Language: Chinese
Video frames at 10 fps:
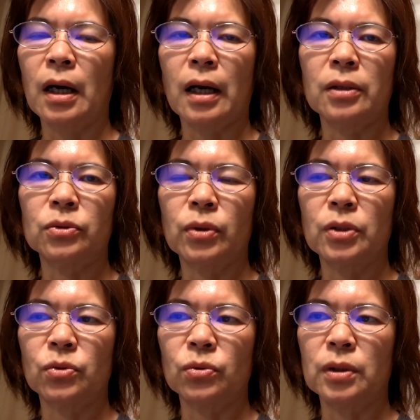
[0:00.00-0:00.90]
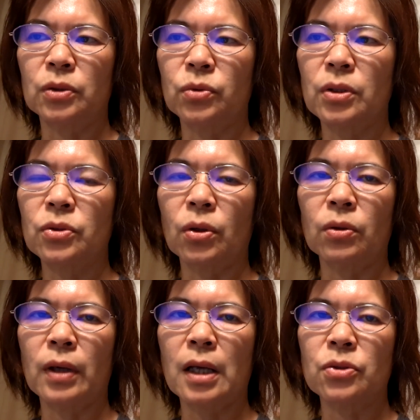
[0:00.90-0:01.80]
还有对主的尊
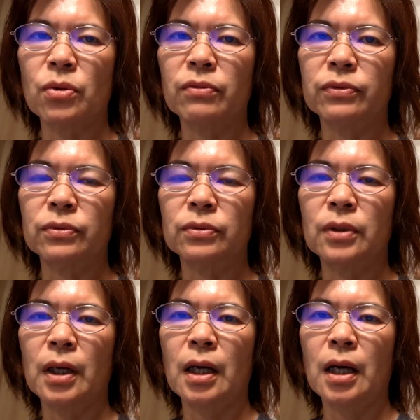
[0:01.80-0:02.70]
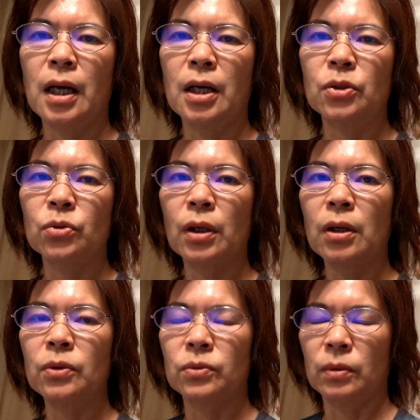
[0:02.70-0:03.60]
崇和顺服。最
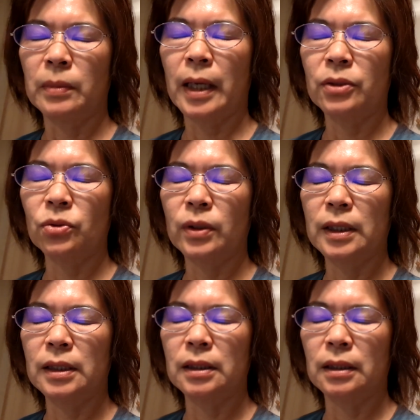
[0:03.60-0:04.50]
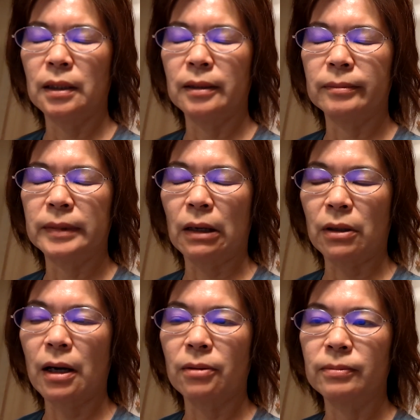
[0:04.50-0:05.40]
后，我们来做一个嗯祷
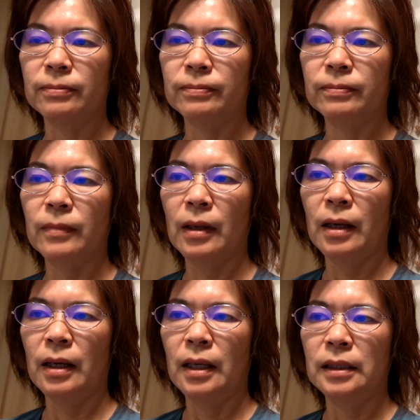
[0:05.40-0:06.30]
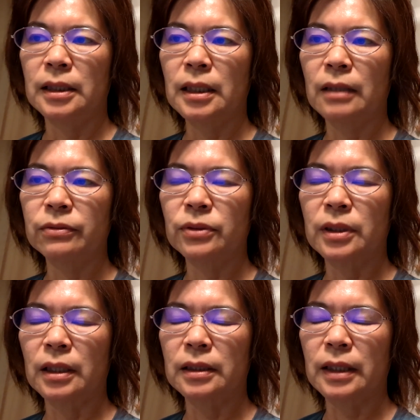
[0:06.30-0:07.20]
告。亲爱的父
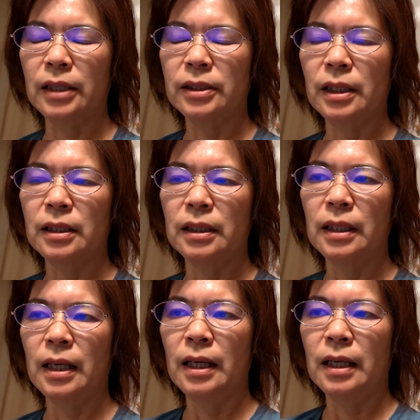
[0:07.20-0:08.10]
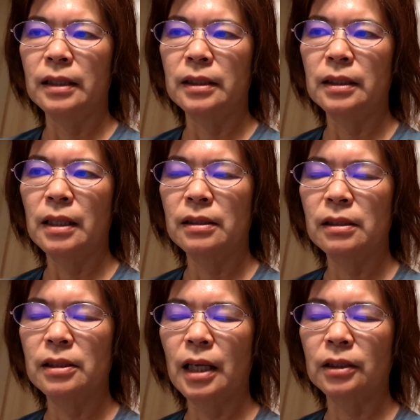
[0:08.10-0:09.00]
神，感谢你今天
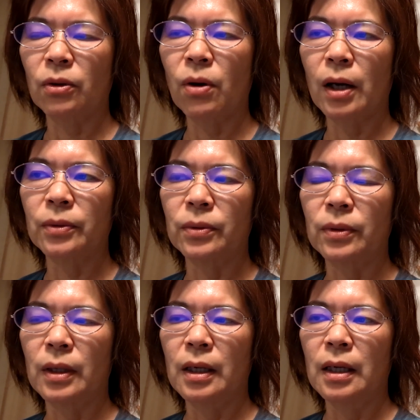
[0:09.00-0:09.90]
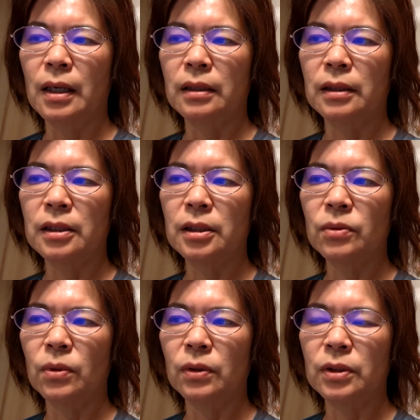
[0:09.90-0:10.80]
赐下的话语，提
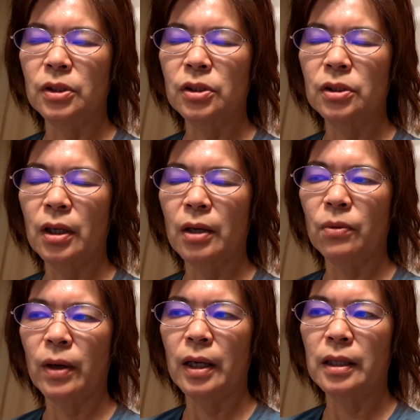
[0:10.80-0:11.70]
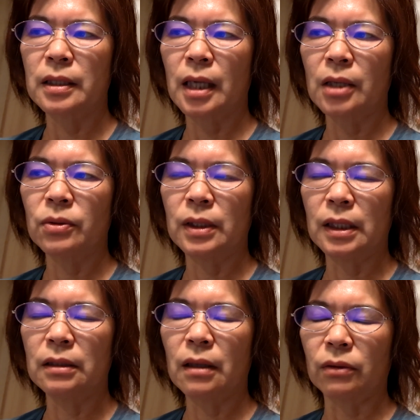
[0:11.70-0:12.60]
醒我你是那位给予
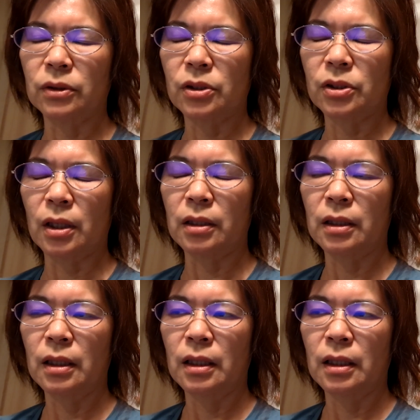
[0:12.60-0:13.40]
引导的神。